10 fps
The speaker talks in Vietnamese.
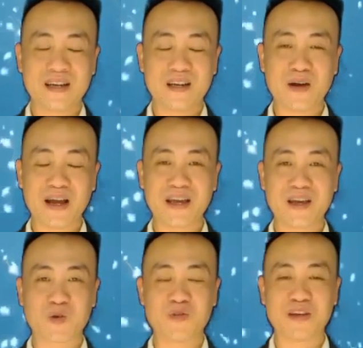Nếu hay,
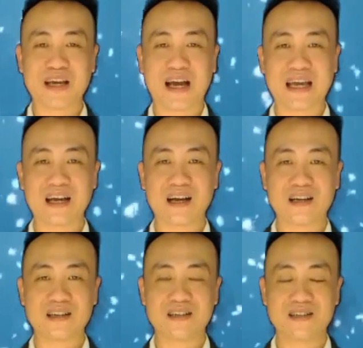quý vị hãy à,
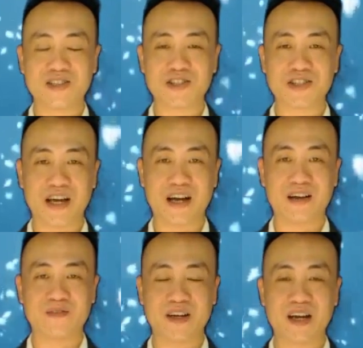chia sẻ
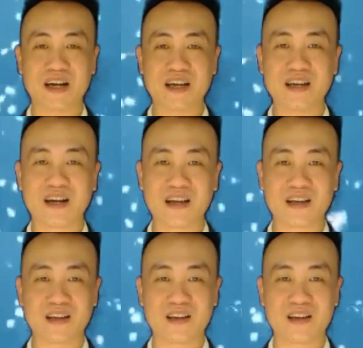và đăng ký kênh